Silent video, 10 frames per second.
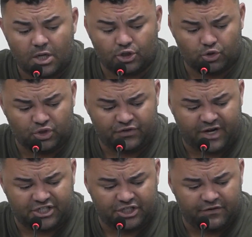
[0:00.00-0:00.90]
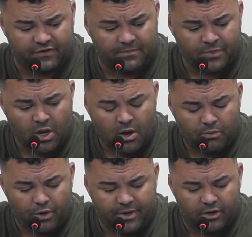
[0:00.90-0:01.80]
Justificativa.
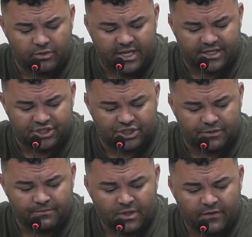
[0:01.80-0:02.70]
Por meio deste,